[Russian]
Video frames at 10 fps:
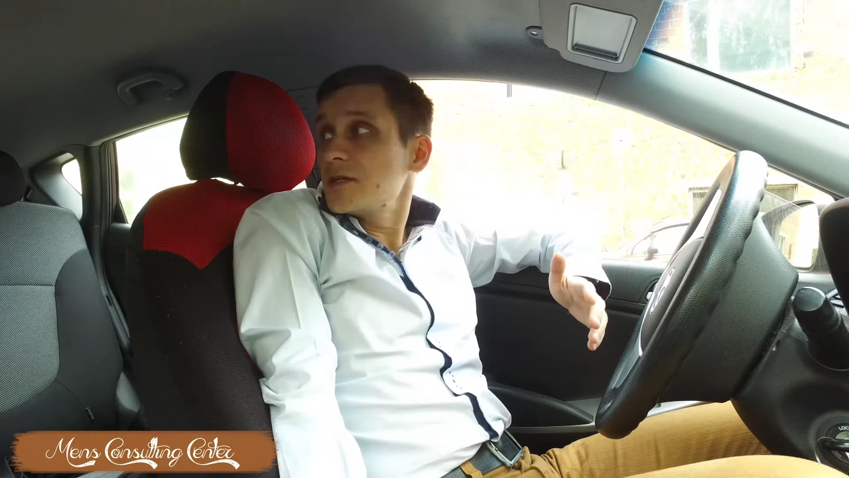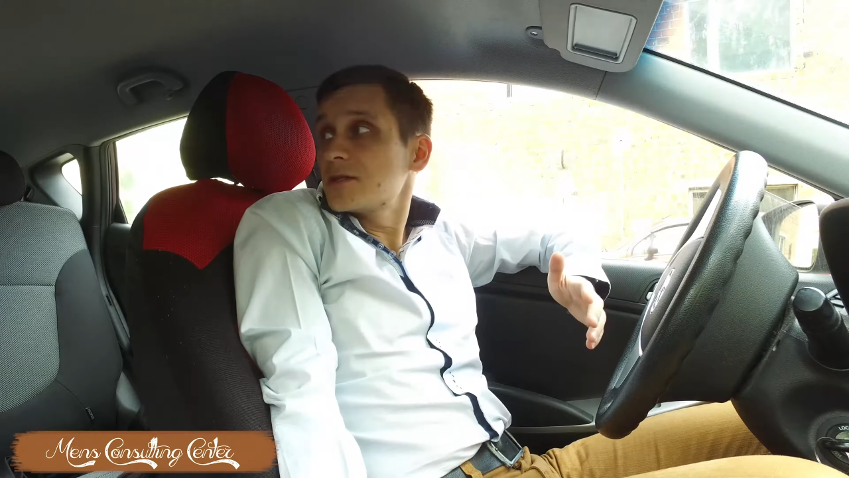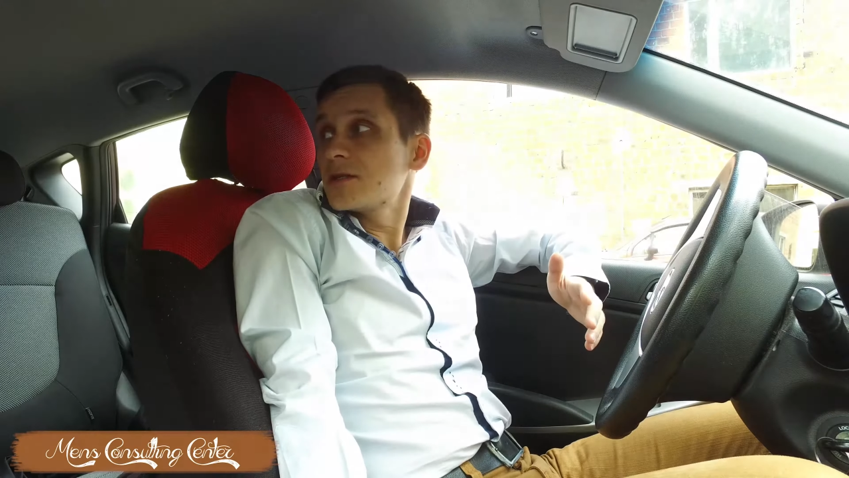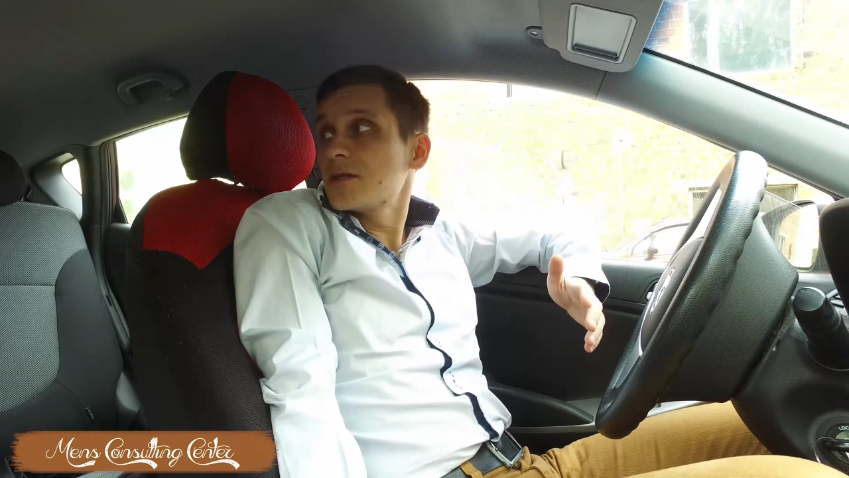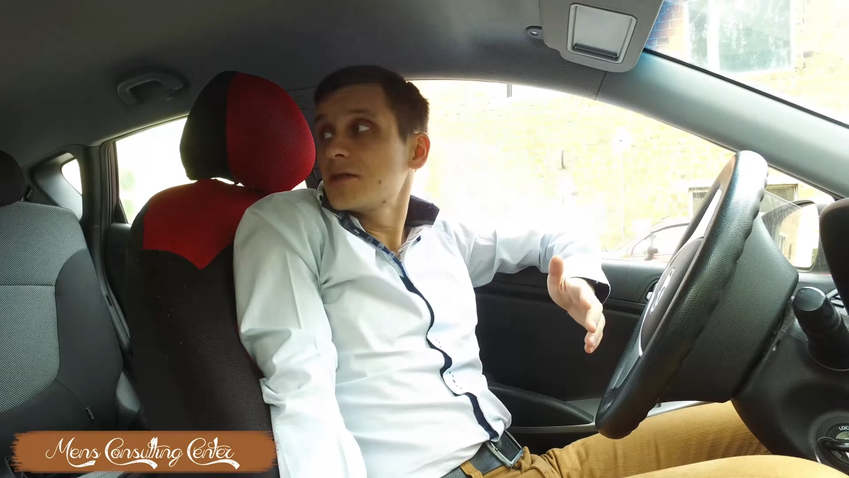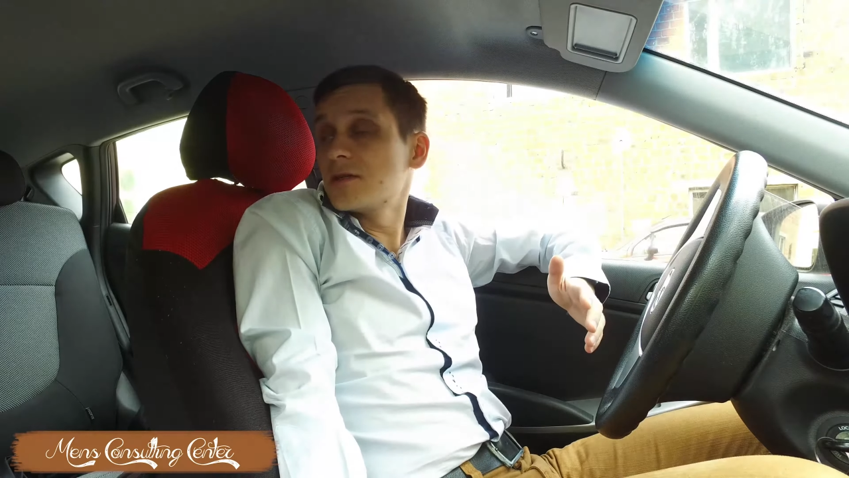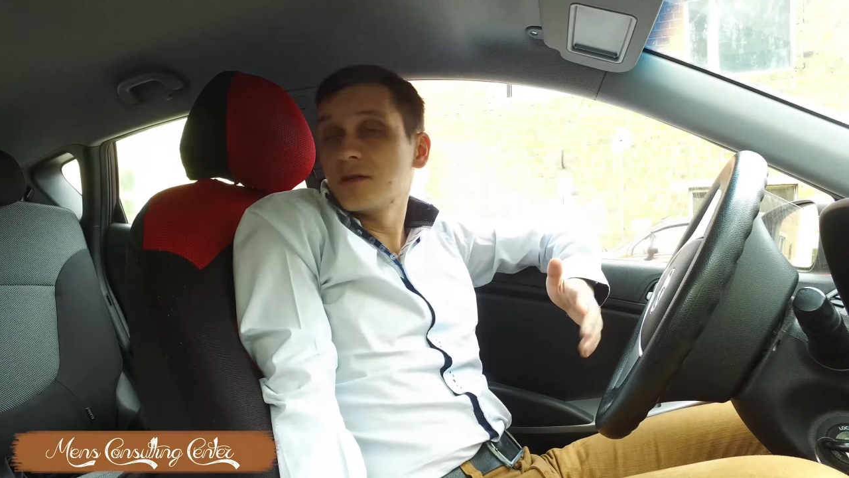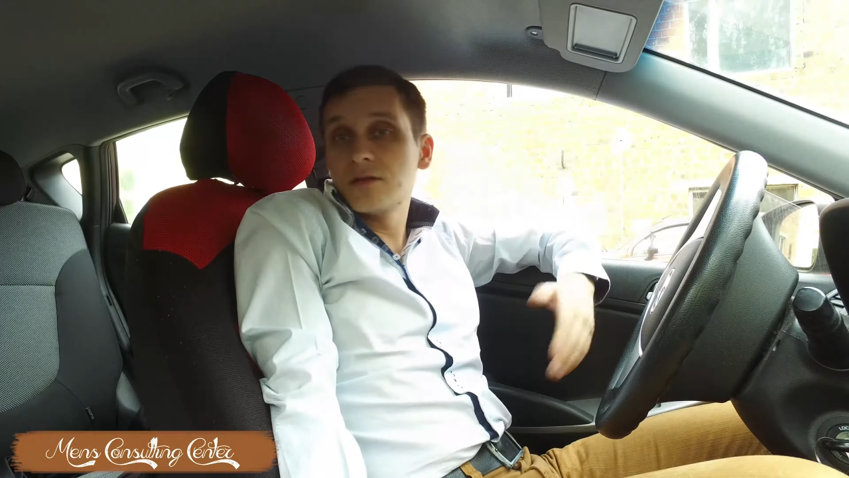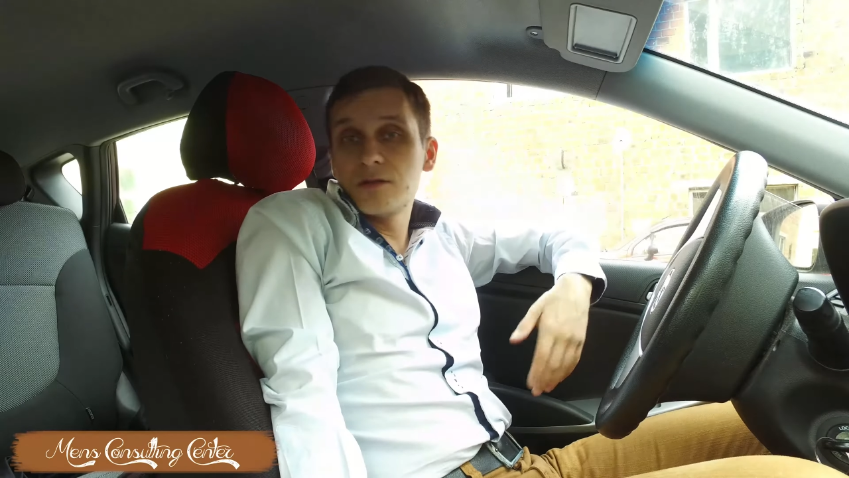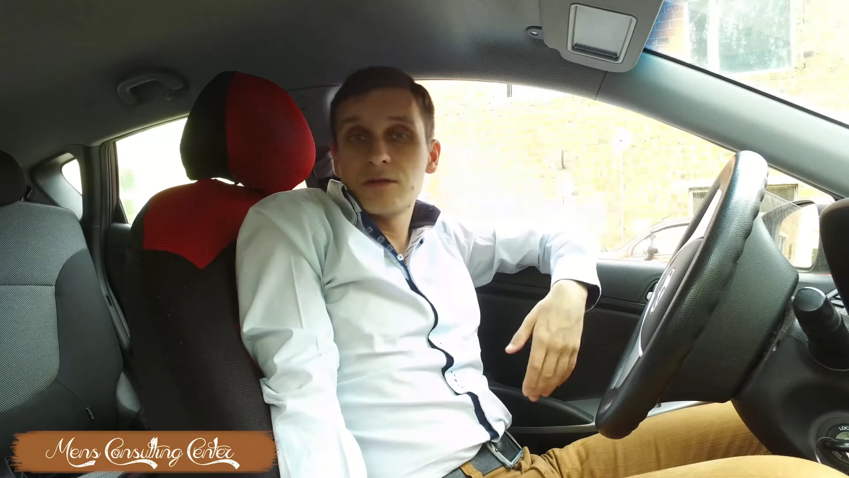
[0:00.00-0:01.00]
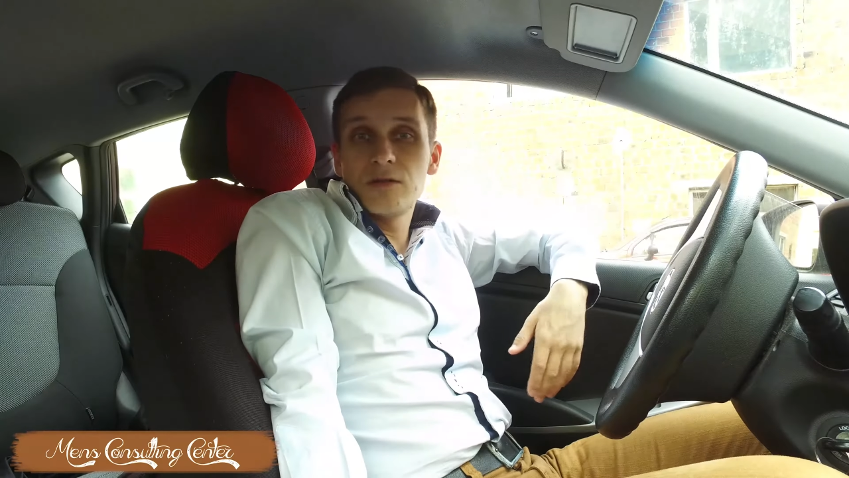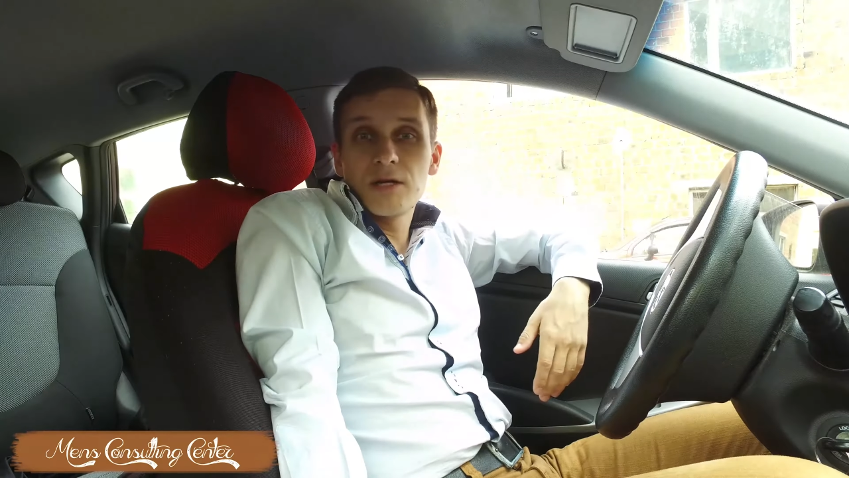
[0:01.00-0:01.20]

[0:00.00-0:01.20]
это э,